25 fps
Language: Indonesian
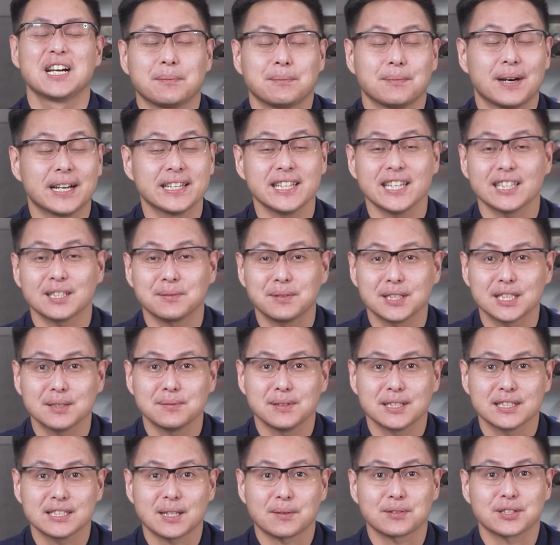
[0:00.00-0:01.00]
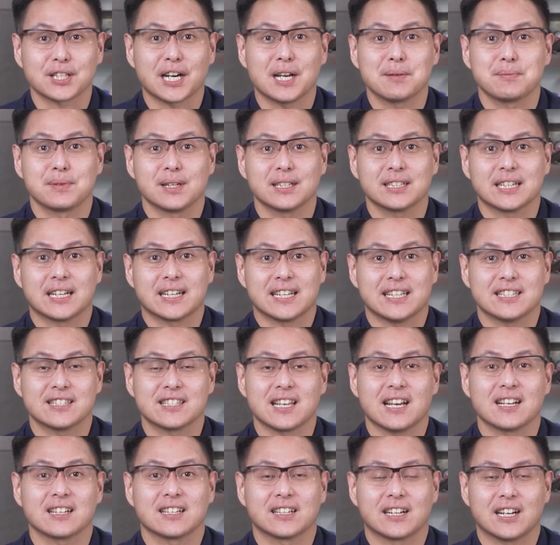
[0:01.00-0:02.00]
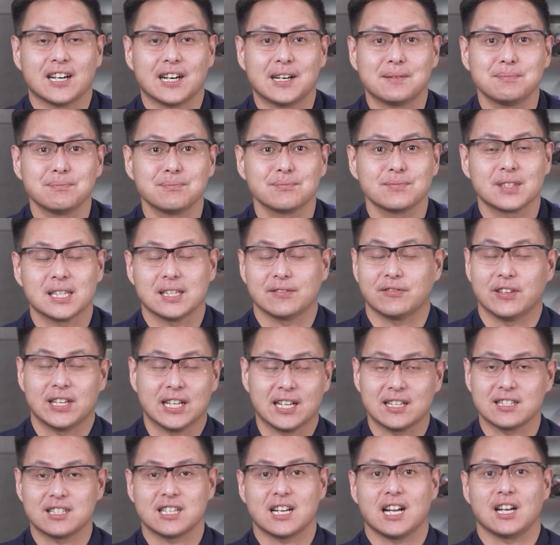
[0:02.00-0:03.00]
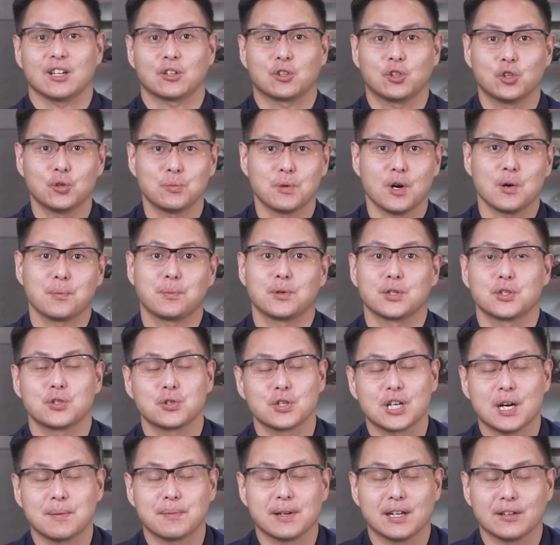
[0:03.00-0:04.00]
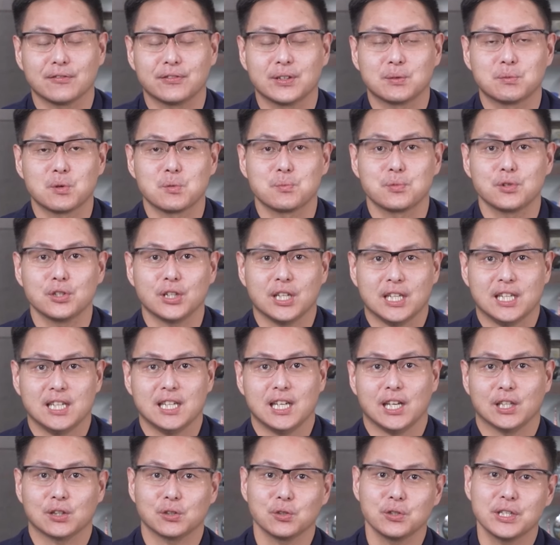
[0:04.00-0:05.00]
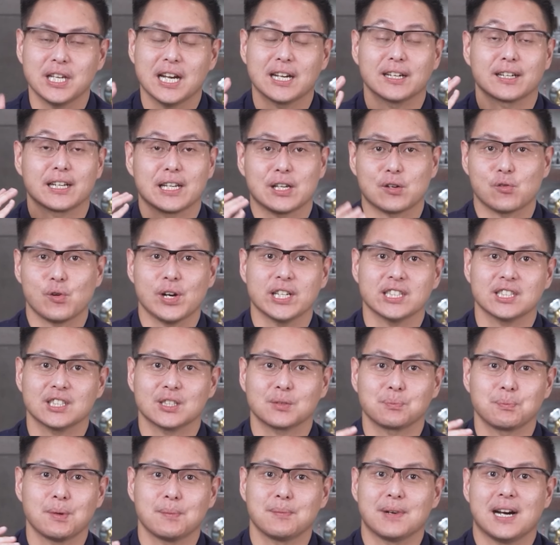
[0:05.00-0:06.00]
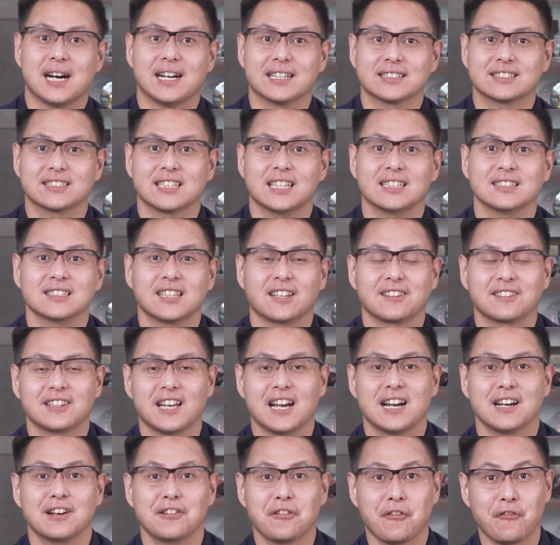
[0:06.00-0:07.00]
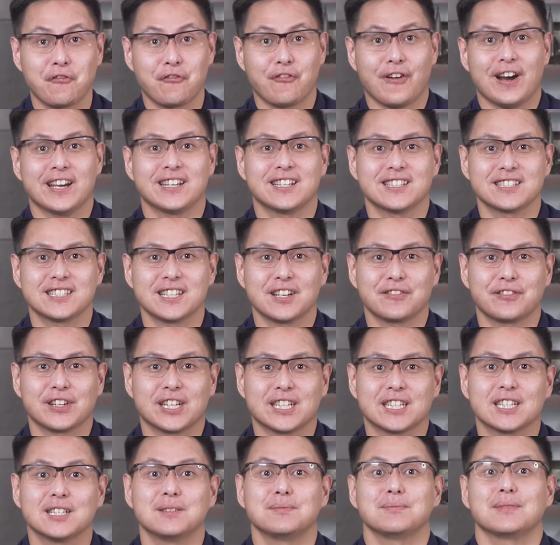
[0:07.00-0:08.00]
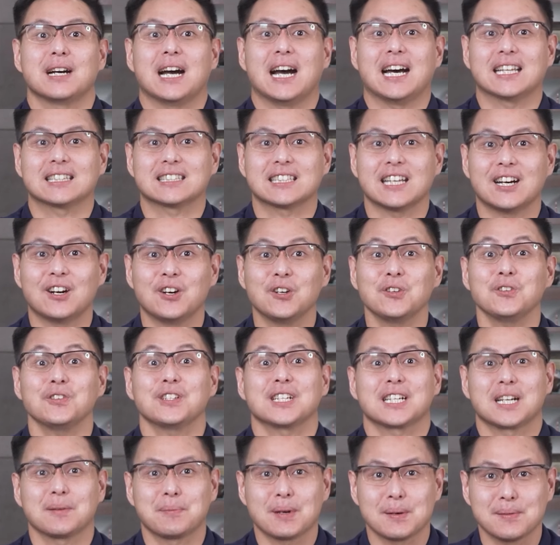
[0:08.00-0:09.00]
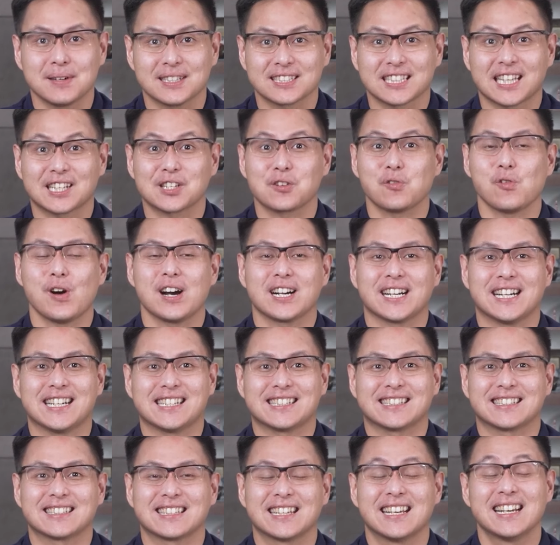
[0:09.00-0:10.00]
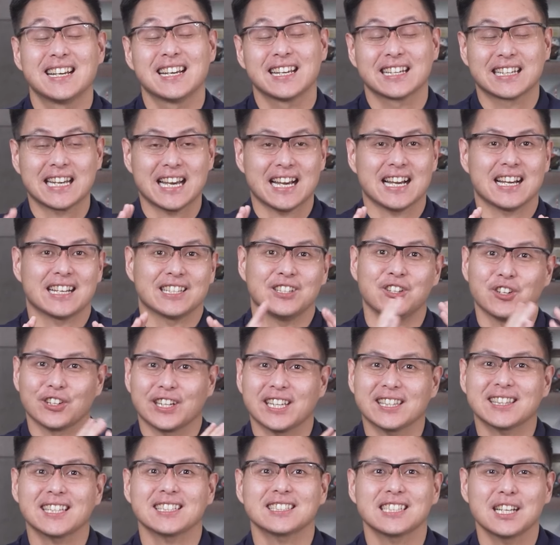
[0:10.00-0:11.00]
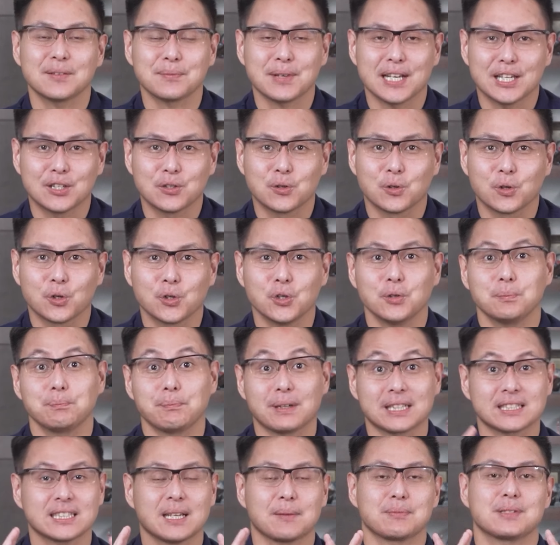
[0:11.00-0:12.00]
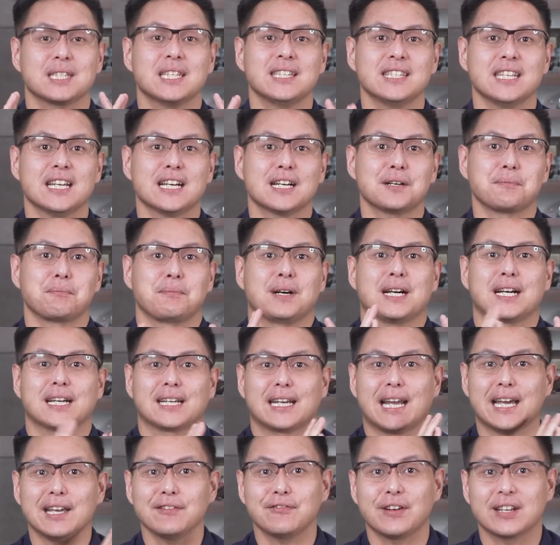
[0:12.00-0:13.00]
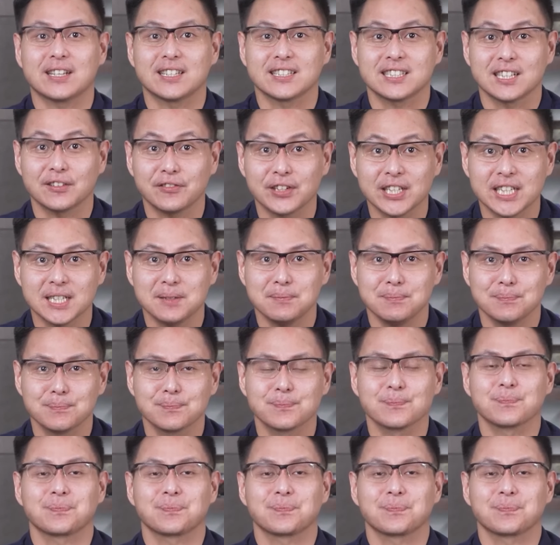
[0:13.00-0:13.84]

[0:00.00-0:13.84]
banyak teman-teman subscriber dari Instagram, Finansialku maupun juga Melvin Mumpuni itu yang request pembahasan tentang financial freedom atau kebebasan keuangan. Nah, yuk kita samain dulu persepsinya mengenai financial freedom.